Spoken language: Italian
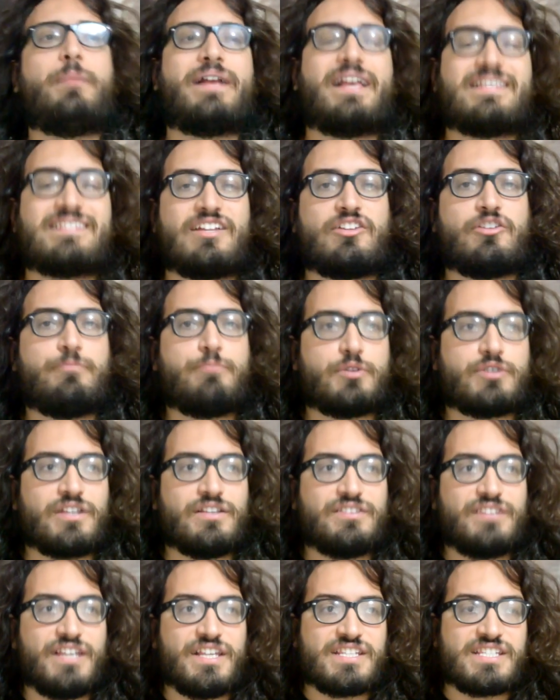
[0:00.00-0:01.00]
perché è stato
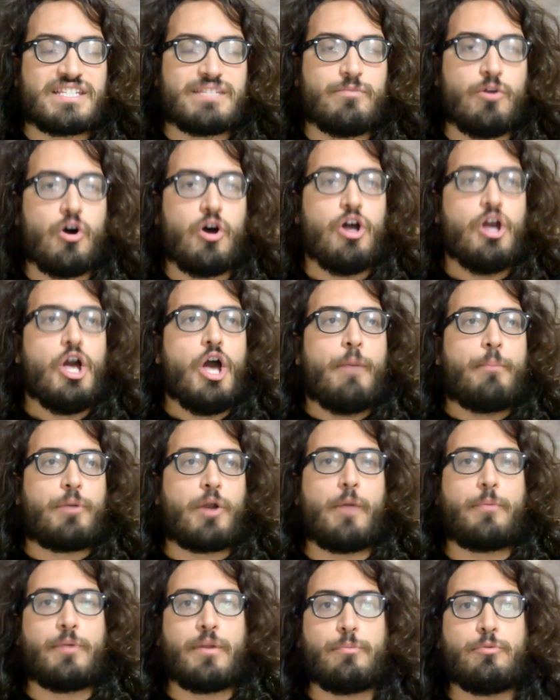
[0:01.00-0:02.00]
importantissimo
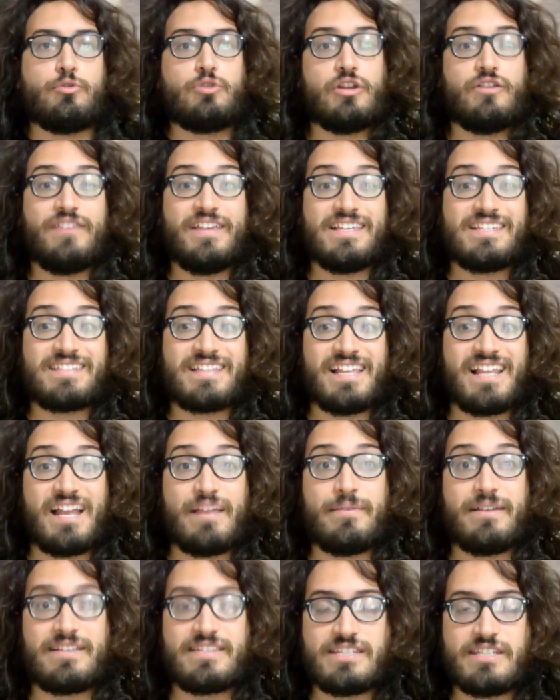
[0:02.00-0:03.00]
proprio dal punto di vista
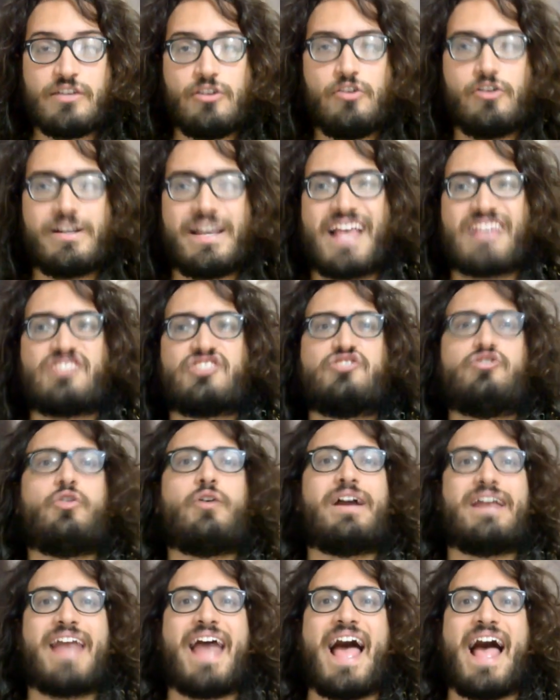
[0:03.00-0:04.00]
dell'animazione, ha
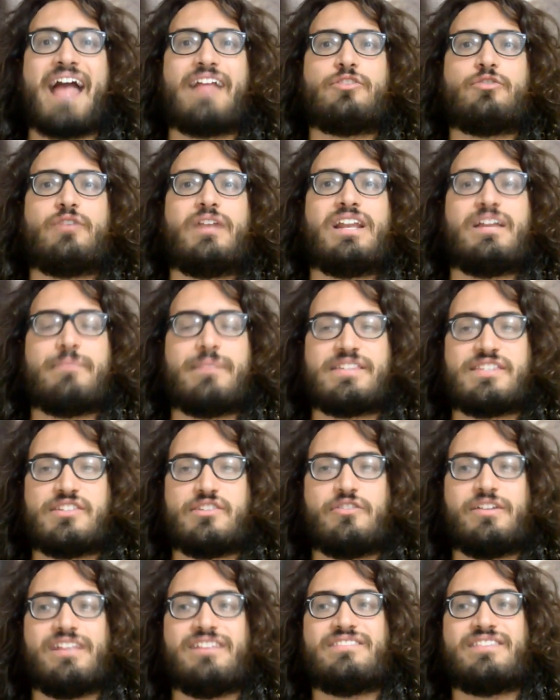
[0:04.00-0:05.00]
sdoganato
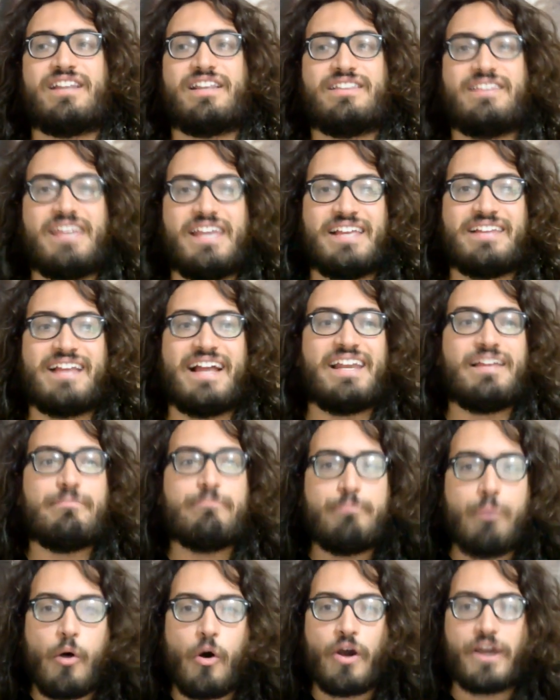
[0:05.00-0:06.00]
l'animazione in 3D, da lì
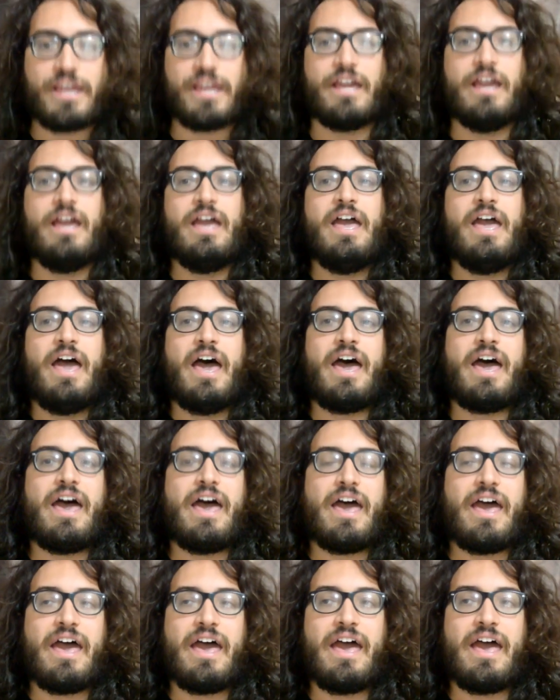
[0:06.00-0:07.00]
in poi
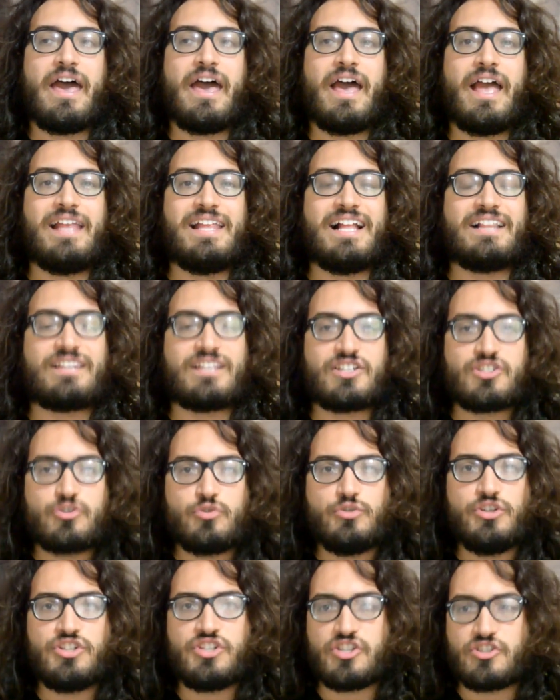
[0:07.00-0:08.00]
eh, gli altri
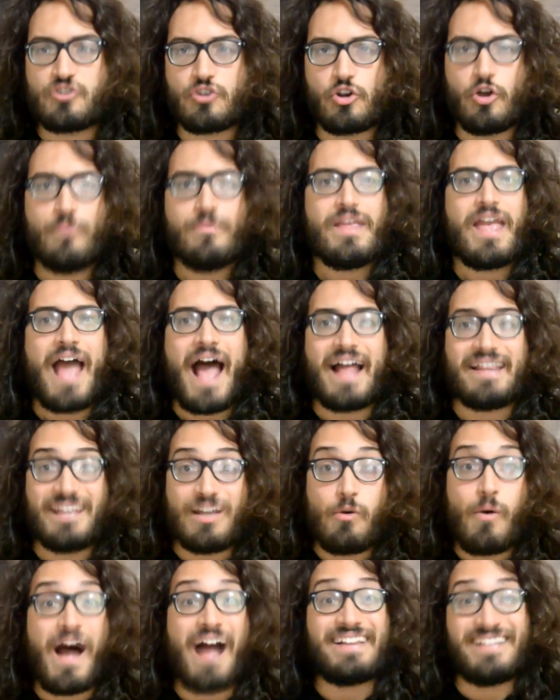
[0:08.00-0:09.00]
studi si sono
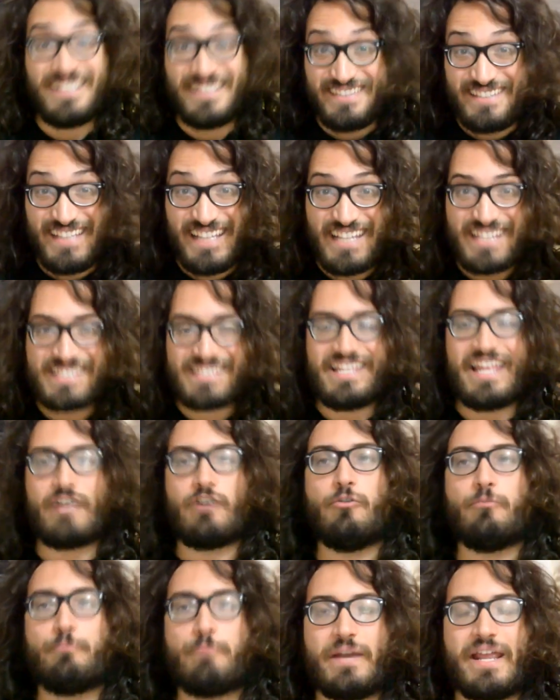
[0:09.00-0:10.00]
adeguati, Disney
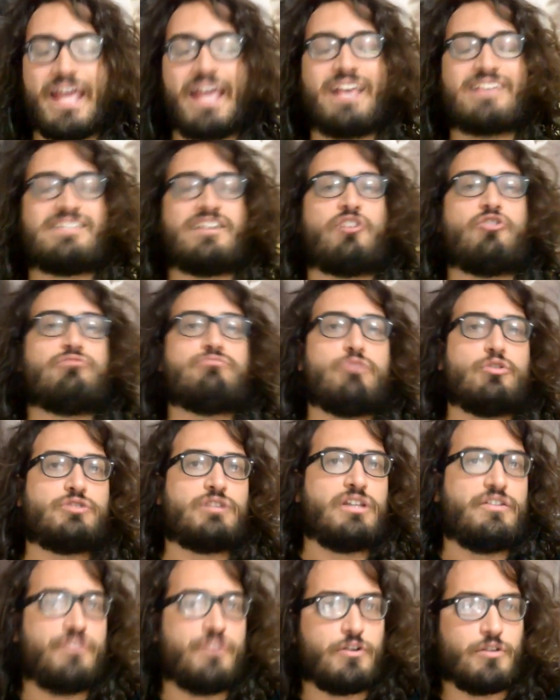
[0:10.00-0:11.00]
compresa con
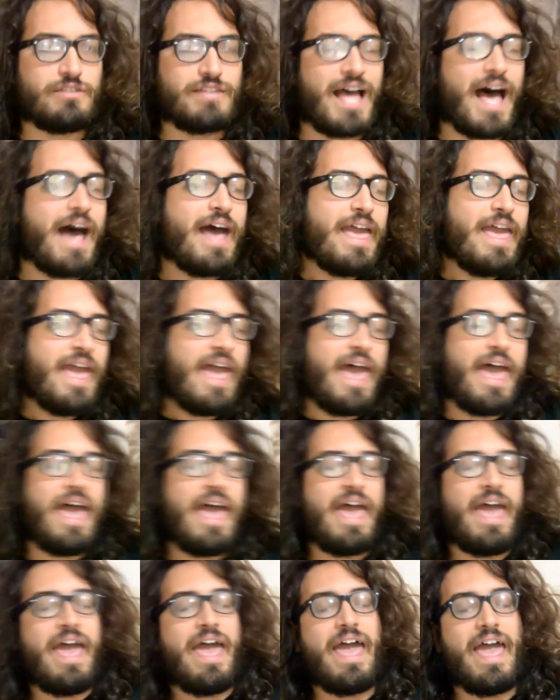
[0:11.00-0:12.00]
molte difficoltà
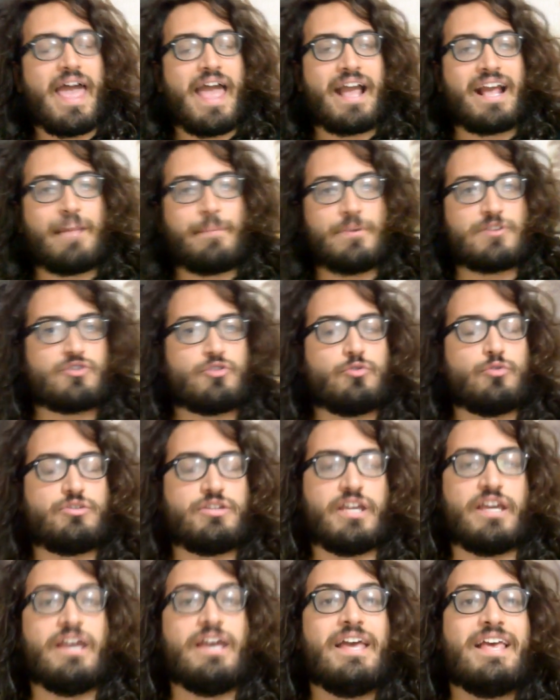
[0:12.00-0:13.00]
eh, che penso
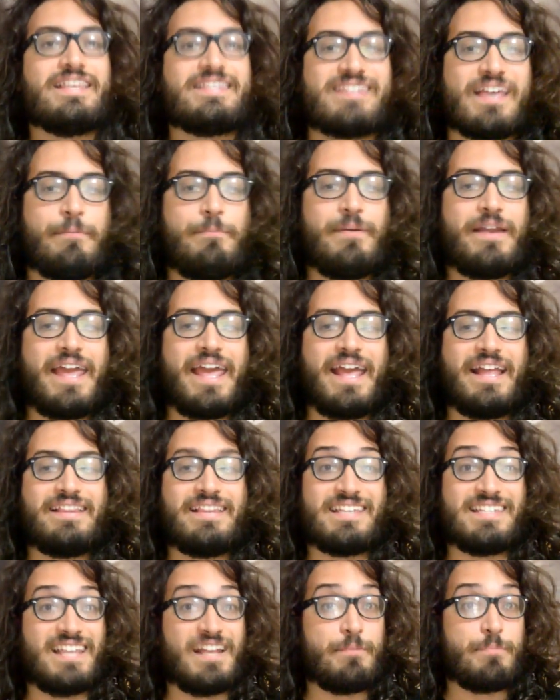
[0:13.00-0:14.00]
tutti
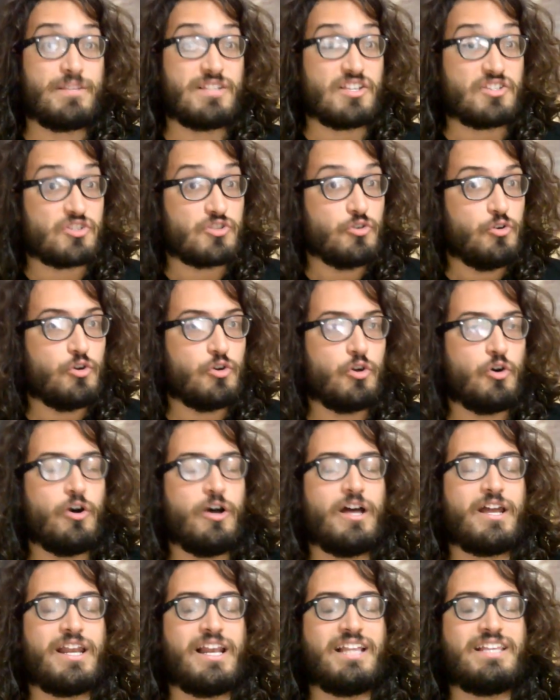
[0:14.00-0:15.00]
saprete, si è ripresa
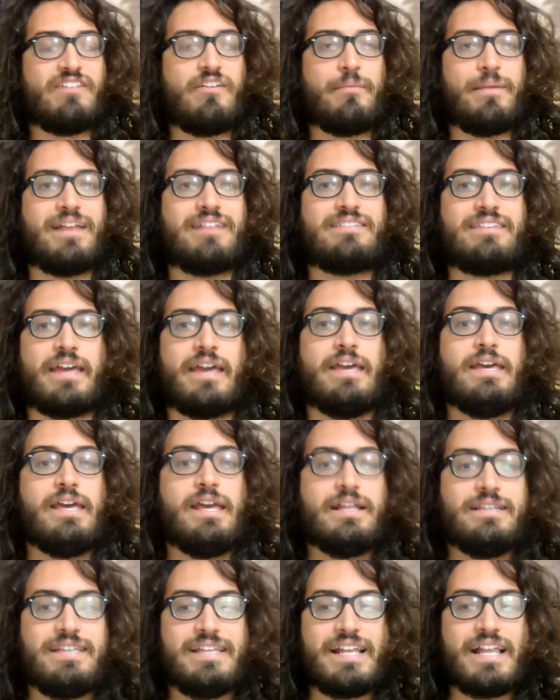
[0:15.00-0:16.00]
solo eh, relativamente
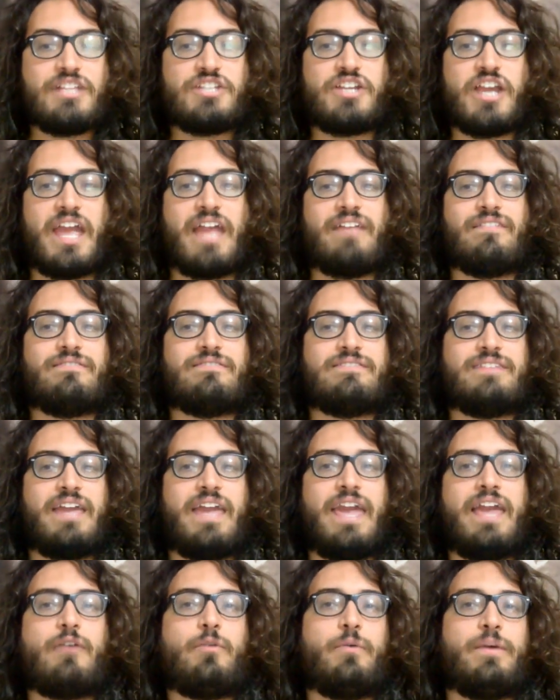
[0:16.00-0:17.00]
di recente e